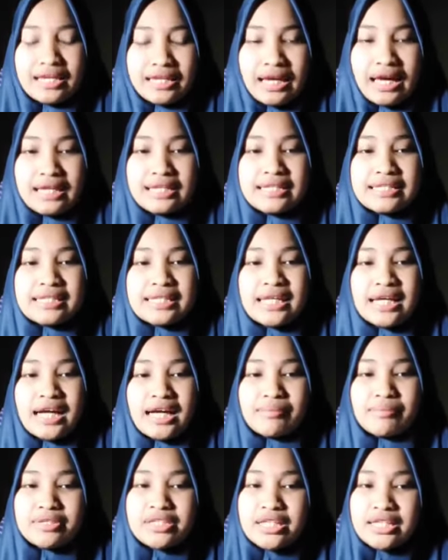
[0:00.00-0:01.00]
Nah, di sini
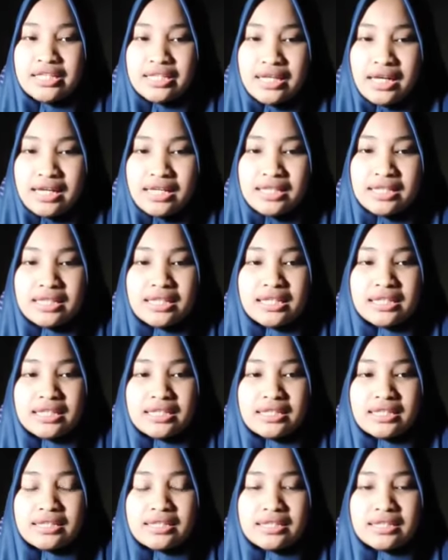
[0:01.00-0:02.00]
akan menjadikan
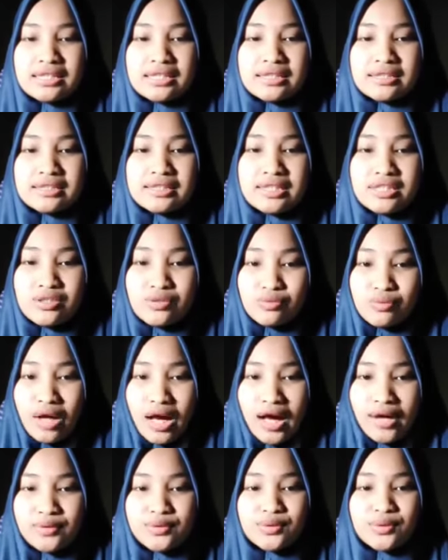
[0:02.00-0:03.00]
e,
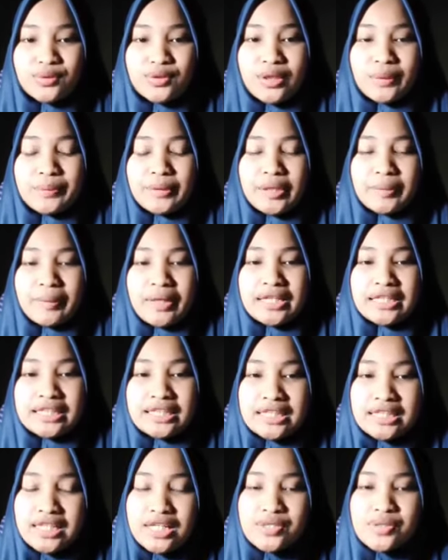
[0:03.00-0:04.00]
siswa untuk lebih
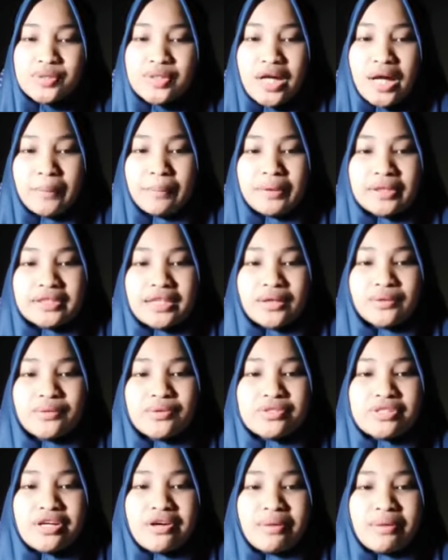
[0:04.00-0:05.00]
mandiri dan juga
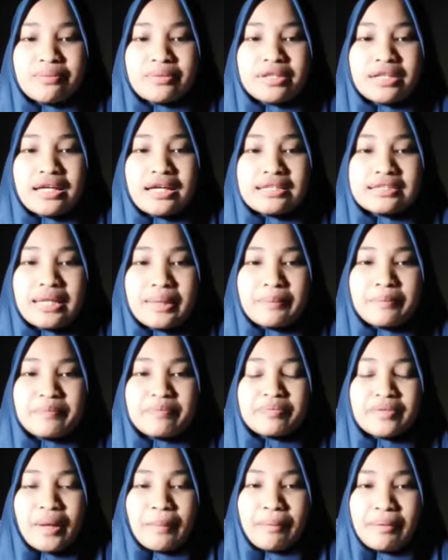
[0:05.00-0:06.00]
bertanggung jawab terhadap
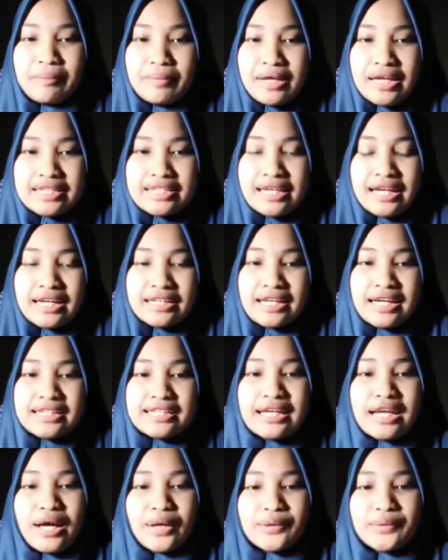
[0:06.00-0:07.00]
pembelajaran yang
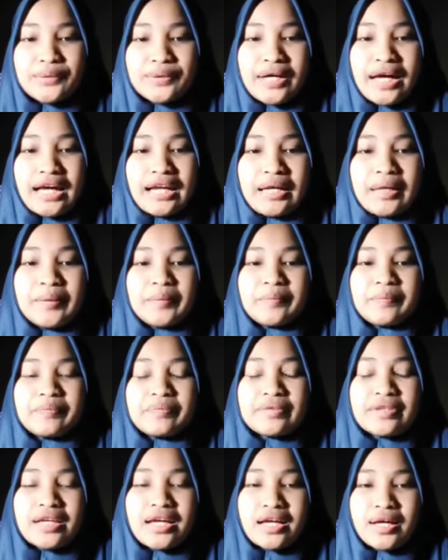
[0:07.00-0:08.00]
dilakukan.
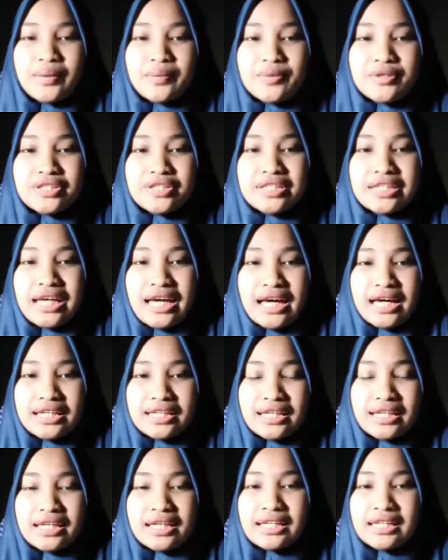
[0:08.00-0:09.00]
Kemudian
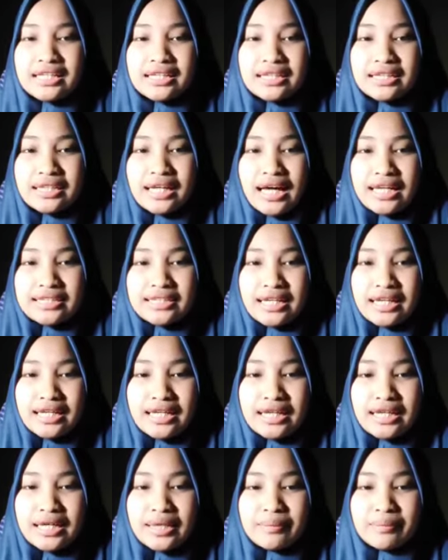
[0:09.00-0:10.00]
e,
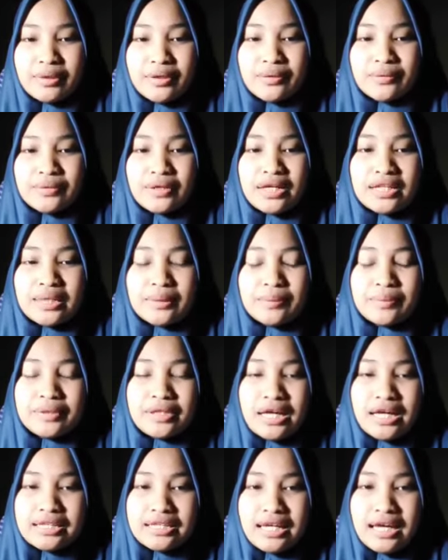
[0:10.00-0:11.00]
adalah mengurangi
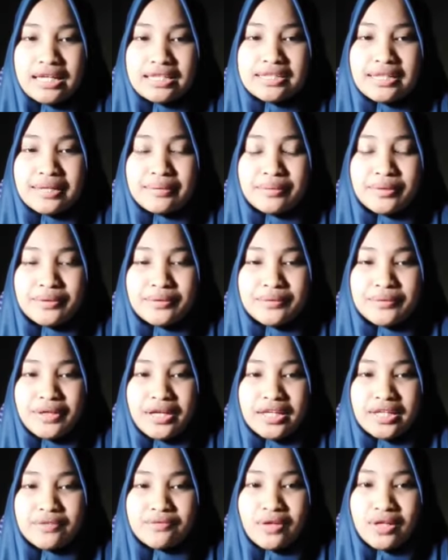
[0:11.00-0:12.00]
biaya dan
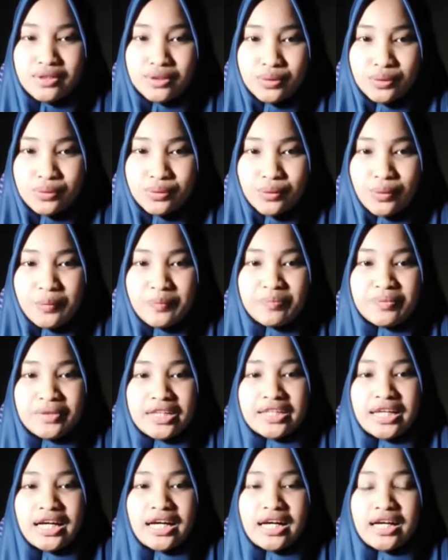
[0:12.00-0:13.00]
mengurangi waktu
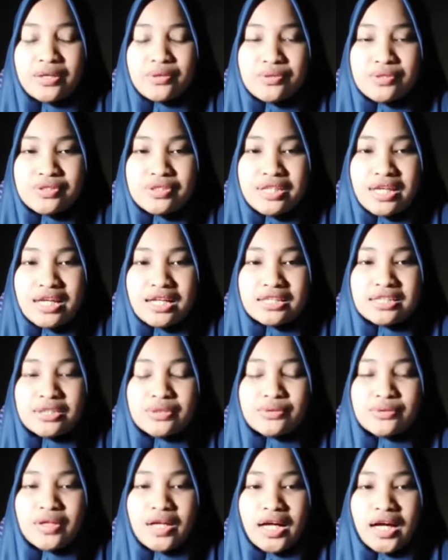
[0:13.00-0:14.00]
yang harusnya
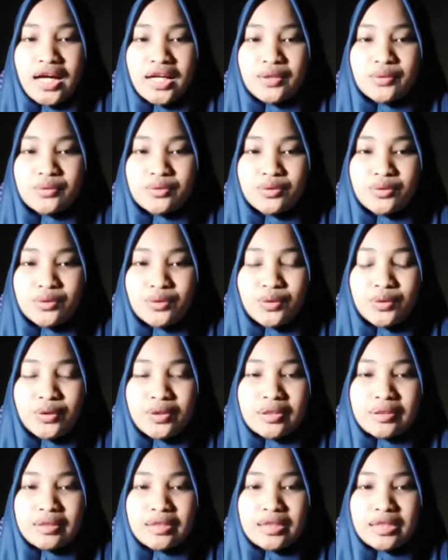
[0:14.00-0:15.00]
digunakan untuk
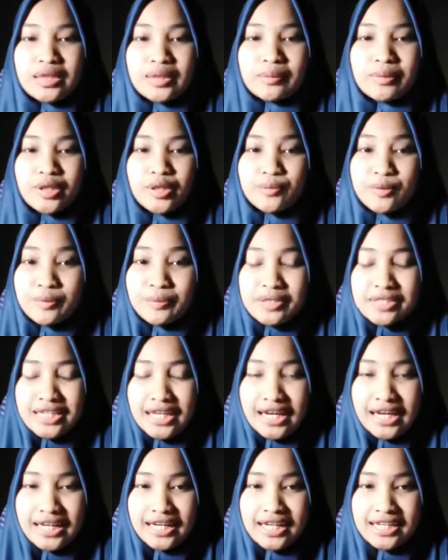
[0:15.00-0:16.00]
e, menempuh
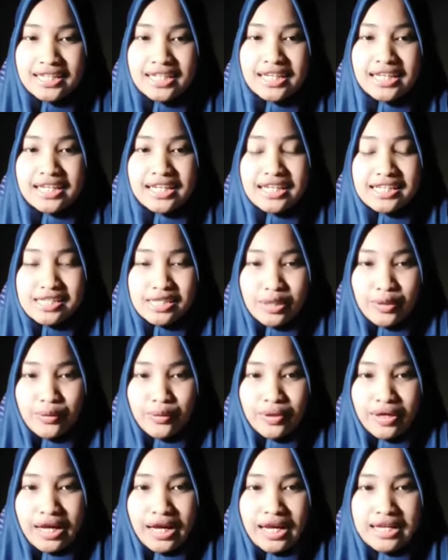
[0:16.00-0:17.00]
perjalanan ke
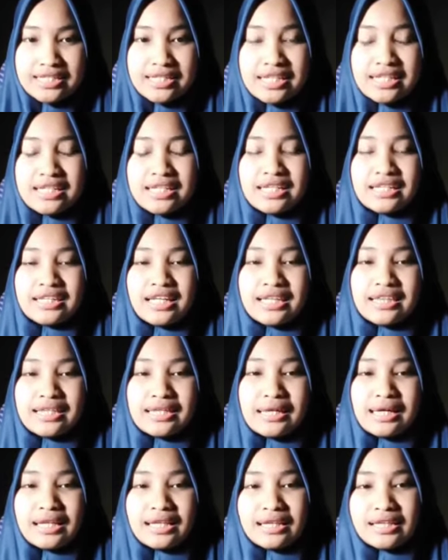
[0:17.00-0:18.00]
sekolah. Jadi kita
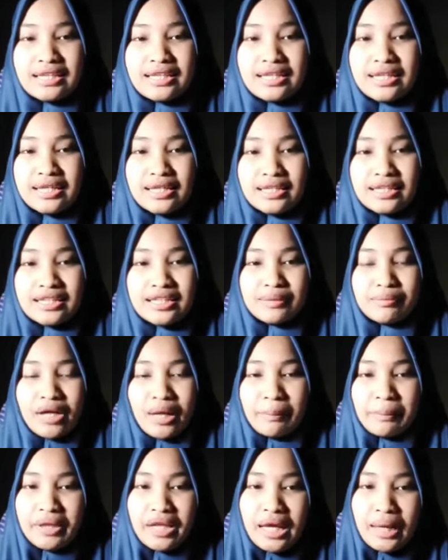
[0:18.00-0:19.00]
tinggal e,
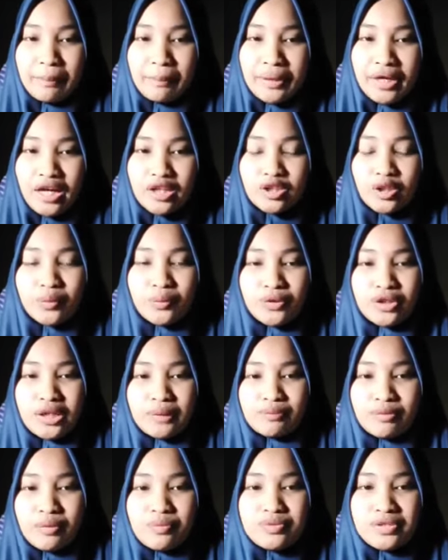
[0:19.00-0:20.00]
mengambil HP ataupun
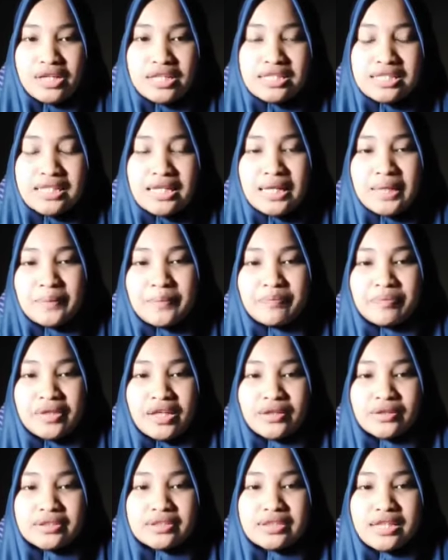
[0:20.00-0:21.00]
laptop saja
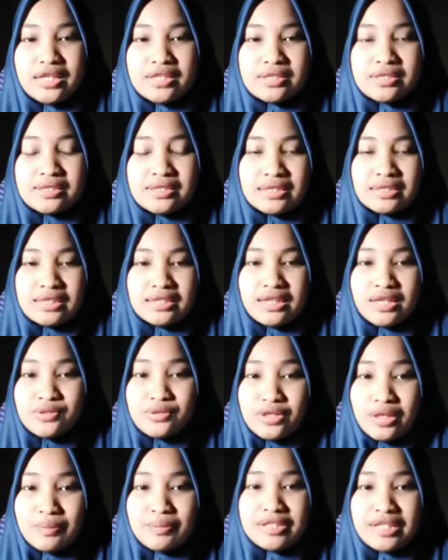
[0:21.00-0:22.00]
dan kita
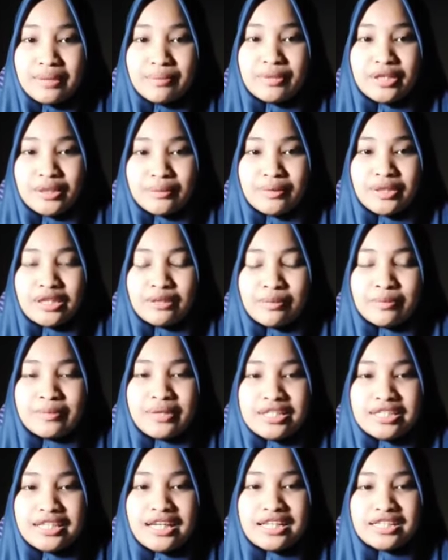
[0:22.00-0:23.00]
sudah bisa menikmati
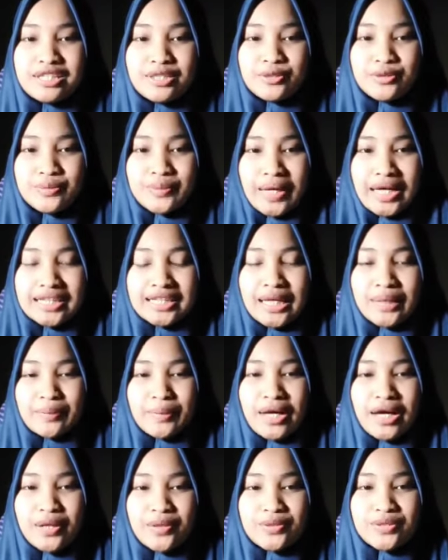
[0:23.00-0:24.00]
pembelajaran di rumah
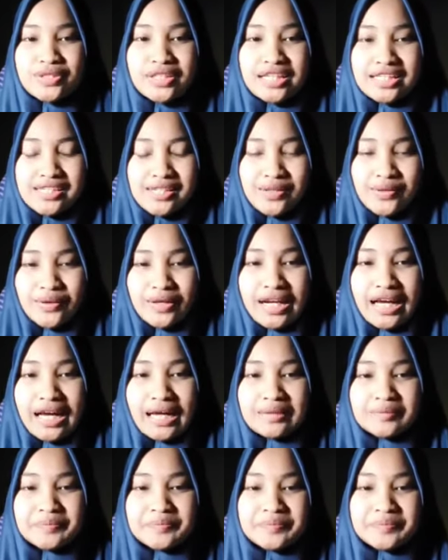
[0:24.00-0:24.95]
tanpa harus ke sekolah.